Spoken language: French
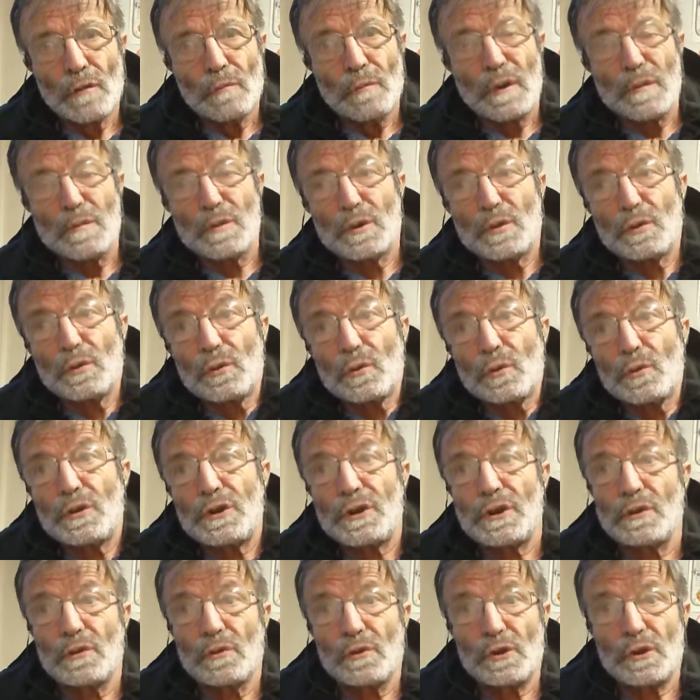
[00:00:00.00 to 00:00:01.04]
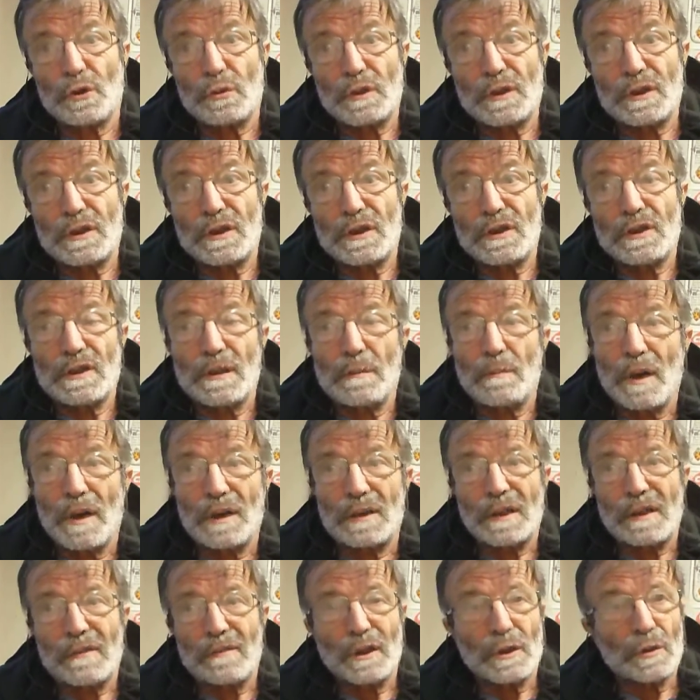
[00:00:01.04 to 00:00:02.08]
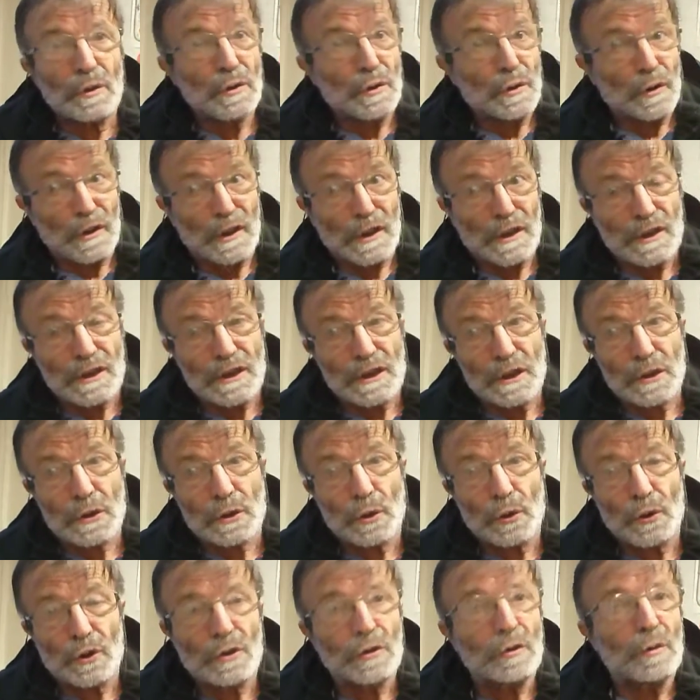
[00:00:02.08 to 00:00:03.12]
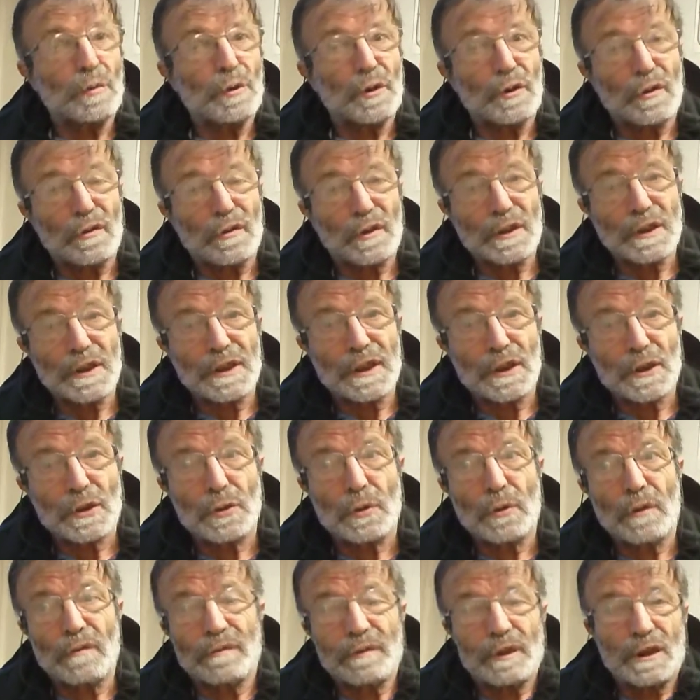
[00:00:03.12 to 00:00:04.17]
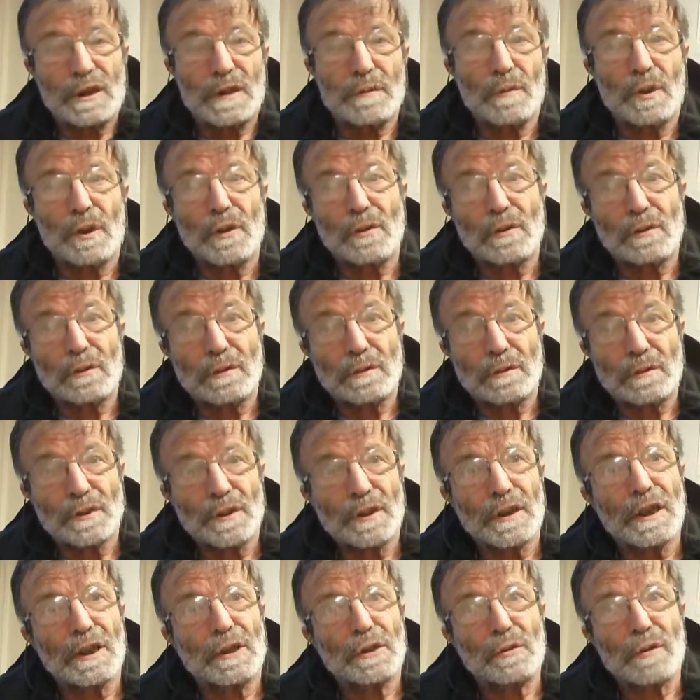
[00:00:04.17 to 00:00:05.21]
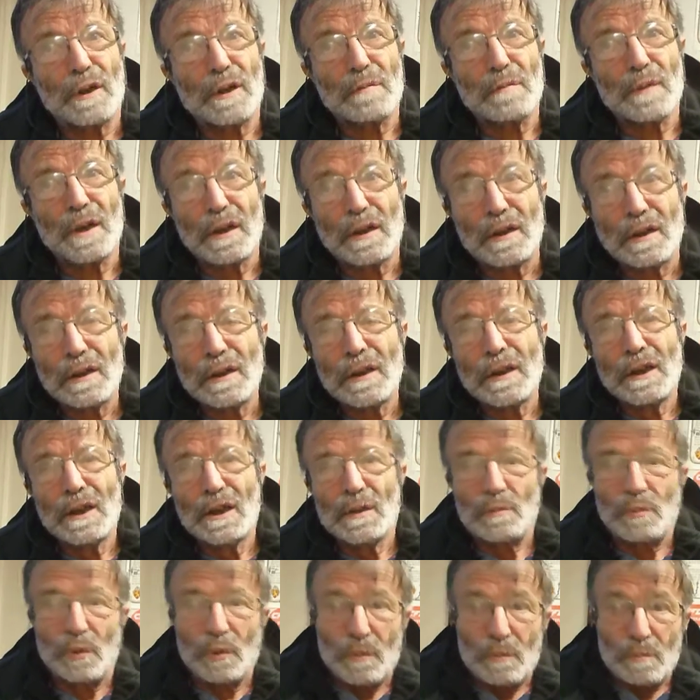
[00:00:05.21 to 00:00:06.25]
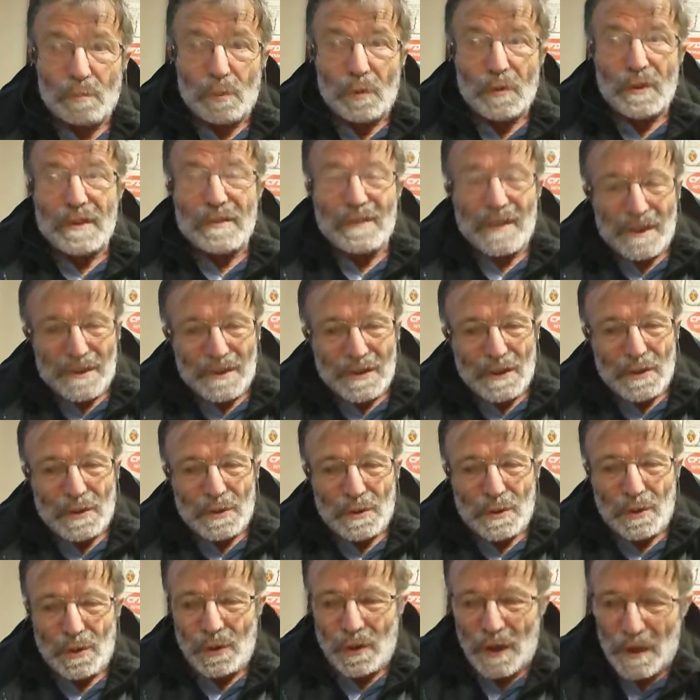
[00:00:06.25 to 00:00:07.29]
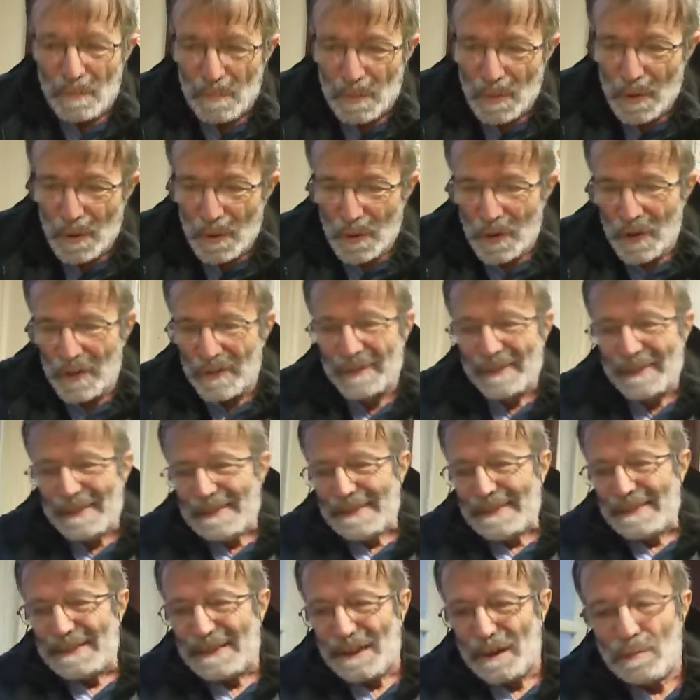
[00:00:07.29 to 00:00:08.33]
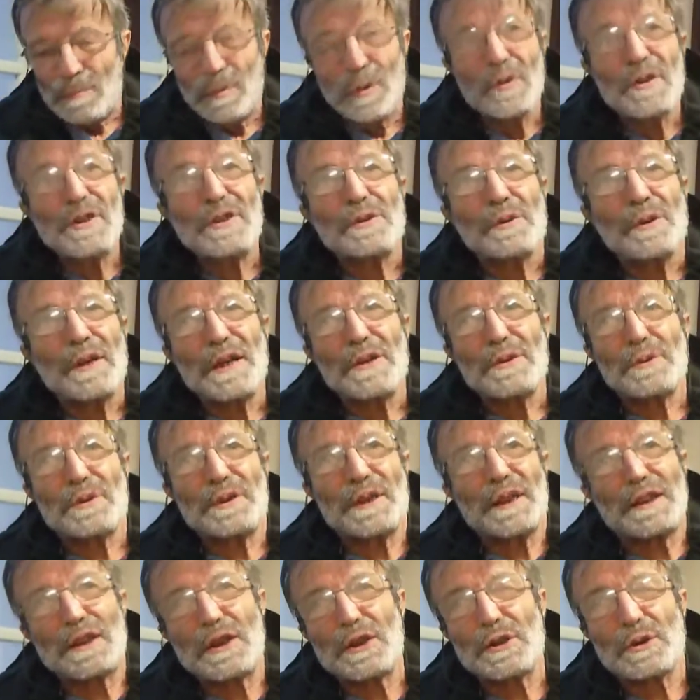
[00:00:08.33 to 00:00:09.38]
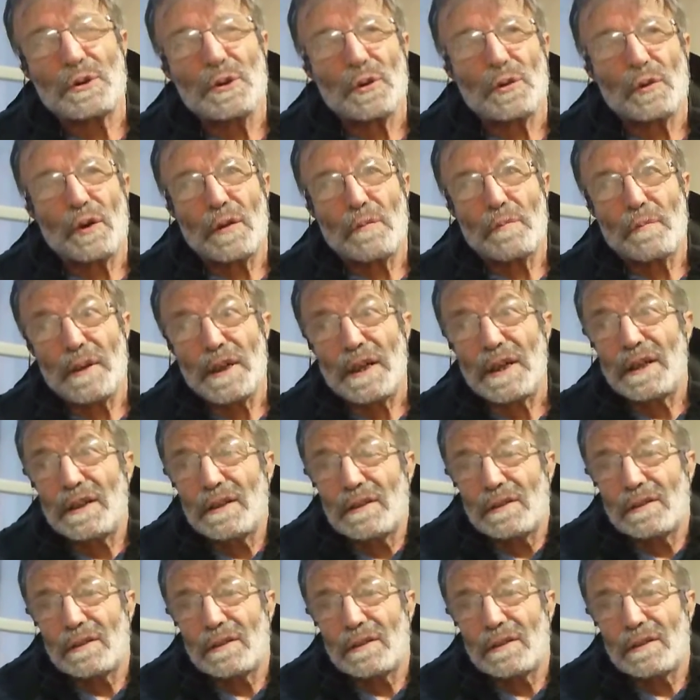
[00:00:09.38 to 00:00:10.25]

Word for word: Même nous, si on souhaitait débattre avec d'autres organisations d'un centre de revendication, effectivement, on, est actuellement, pour diverses raisons, un peu, un peu isolé sur cette question. Quoi. Mais,